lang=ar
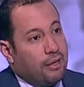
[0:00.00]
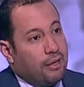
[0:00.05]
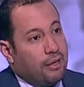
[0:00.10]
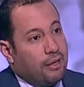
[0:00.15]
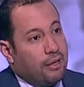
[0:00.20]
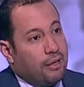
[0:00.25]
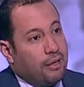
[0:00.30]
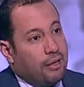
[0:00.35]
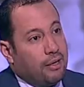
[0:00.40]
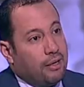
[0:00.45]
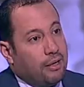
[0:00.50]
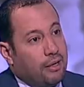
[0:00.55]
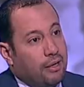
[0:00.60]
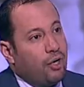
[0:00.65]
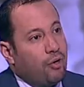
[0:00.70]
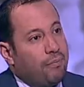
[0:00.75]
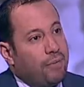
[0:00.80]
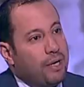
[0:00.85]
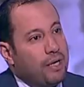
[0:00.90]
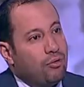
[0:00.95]

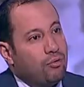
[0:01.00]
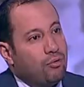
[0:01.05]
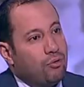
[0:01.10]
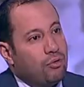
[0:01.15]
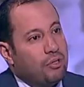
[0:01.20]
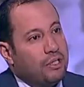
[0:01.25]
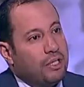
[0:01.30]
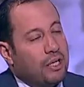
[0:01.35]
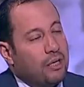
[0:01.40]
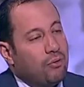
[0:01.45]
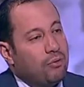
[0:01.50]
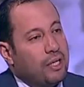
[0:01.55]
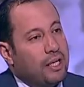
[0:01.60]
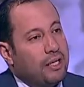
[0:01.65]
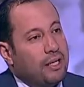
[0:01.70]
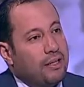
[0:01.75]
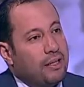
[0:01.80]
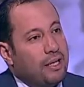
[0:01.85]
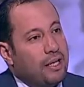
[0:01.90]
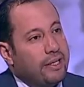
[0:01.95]
لكنهم باتوا يرون
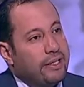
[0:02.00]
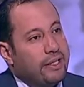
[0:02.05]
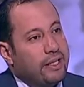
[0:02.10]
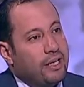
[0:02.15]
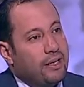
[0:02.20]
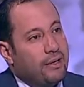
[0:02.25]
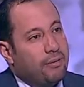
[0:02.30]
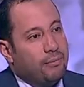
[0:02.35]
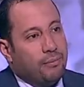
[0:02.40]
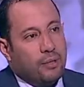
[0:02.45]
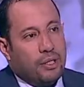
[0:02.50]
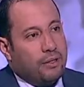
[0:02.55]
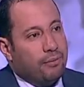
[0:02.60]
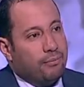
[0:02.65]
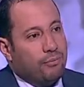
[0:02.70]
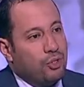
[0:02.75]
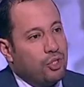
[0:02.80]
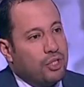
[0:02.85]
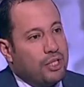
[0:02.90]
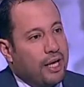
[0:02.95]
أن ذلك
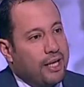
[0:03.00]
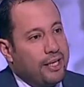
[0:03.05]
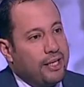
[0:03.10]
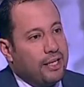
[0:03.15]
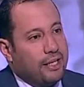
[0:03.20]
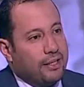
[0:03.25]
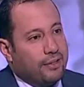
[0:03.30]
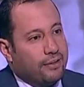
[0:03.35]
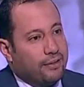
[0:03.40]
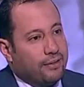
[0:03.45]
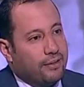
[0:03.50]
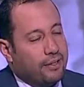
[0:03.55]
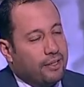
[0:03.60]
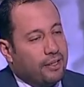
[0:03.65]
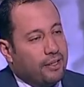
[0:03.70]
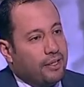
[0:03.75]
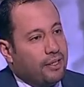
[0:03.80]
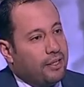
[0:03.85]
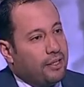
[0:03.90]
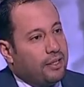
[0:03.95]
مستحيلا
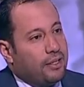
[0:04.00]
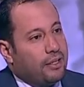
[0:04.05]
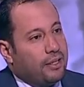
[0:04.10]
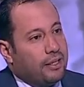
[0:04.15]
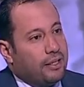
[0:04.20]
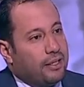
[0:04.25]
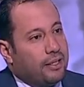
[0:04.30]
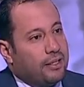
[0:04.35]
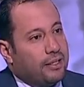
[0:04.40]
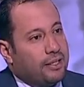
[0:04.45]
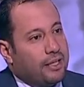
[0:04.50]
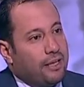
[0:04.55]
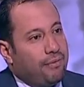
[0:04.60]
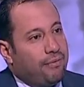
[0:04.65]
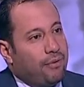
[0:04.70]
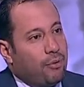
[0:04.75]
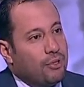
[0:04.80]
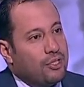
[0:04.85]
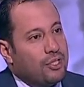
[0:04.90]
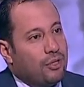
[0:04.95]
آه،
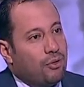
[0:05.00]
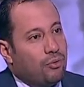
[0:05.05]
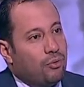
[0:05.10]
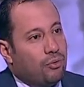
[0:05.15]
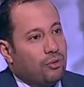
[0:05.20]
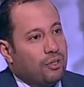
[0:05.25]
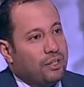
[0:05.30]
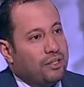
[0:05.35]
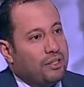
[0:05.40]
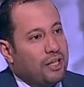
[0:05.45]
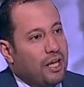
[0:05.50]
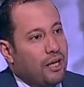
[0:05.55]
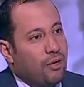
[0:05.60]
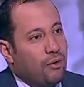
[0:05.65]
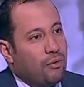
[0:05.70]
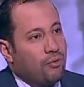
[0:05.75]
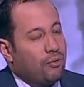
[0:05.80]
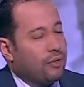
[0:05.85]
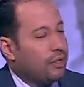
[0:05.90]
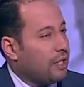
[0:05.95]
كيف وصلوا
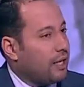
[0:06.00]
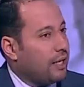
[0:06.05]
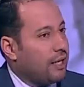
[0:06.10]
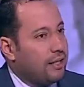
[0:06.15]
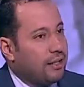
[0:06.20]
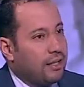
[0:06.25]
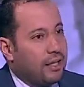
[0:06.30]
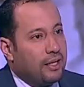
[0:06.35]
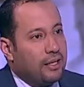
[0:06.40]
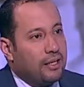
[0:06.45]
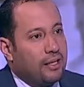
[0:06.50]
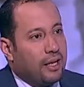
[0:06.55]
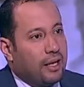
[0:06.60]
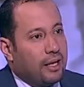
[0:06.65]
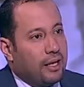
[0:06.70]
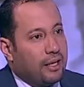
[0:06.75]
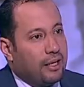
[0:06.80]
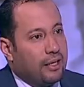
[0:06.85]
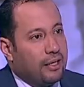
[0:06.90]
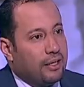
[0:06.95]
انتهوا الى هذا
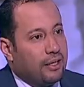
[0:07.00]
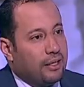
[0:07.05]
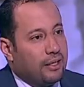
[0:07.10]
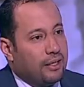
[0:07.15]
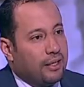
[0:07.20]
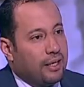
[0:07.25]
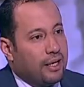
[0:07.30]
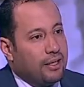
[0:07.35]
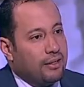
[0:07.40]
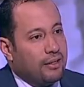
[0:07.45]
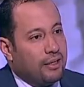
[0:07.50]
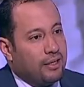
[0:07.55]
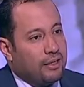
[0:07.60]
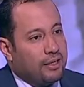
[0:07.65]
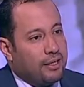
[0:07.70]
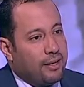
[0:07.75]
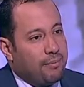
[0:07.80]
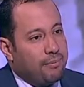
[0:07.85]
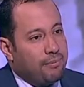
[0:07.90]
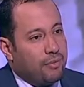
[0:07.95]
الى هذا
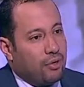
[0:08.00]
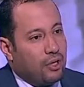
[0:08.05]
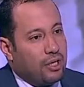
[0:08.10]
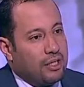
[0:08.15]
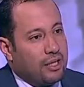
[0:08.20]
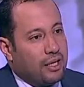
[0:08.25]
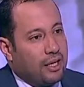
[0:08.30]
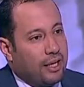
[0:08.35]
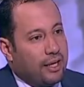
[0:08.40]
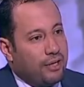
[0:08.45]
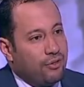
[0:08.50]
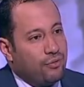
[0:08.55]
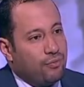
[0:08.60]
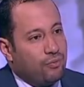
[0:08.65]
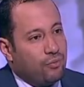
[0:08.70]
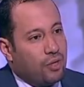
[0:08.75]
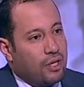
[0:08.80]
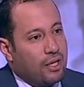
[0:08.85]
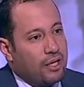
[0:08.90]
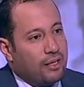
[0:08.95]
الكم وهذا
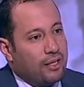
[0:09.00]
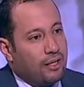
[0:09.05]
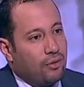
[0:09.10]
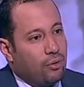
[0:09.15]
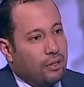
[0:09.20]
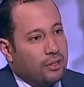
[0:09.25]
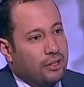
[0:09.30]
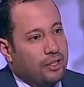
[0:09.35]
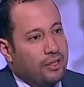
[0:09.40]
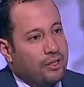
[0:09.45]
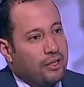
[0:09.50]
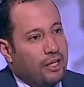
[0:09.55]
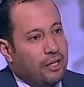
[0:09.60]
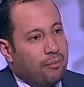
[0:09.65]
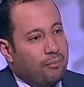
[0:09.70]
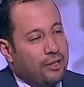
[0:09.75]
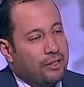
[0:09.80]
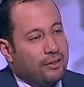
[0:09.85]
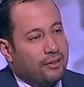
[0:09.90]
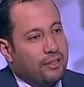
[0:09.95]
الحجم وهذا الوضع
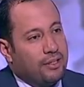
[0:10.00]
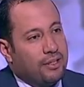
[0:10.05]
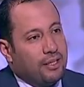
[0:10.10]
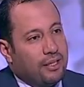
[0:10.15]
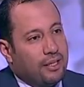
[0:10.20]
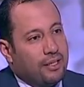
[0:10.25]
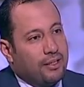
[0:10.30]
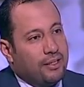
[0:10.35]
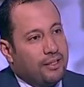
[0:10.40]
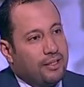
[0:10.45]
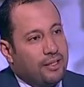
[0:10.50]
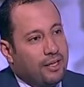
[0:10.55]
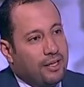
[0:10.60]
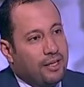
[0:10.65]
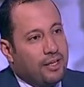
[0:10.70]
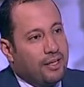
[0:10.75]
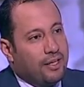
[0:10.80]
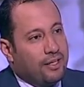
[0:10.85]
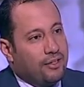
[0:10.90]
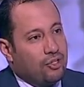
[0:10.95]
الاحباطي الذي
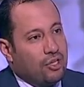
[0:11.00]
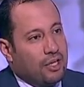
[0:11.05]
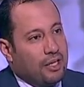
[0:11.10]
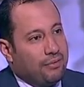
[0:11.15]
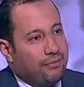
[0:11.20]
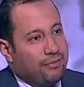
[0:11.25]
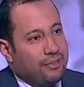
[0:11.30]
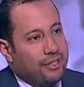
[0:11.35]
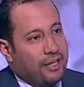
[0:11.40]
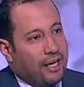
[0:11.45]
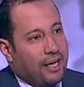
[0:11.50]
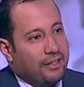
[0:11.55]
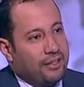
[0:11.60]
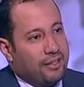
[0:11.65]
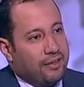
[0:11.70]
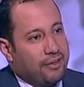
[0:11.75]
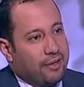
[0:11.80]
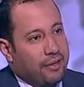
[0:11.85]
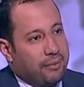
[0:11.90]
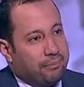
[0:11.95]
جاء في
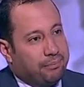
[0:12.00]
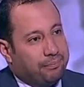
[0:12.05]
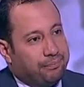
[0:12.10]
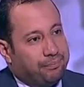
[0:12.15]
حديثهم